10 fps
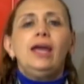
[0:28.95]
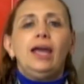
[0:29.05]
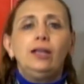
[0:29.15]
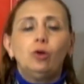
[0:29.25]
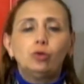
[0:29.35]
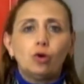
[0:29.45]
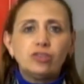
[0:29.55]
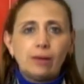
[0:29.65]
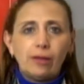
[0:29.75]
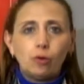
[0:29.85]
el doctor
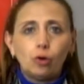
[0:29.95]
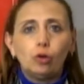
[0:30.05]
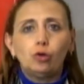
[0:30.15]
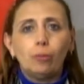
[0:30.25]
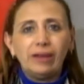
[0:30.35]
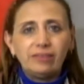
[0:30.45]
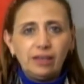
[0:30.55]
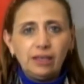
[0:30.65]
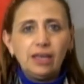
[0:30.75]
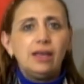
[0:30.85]
Salvador
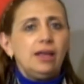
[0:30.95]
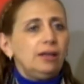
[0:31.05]
Tomasini.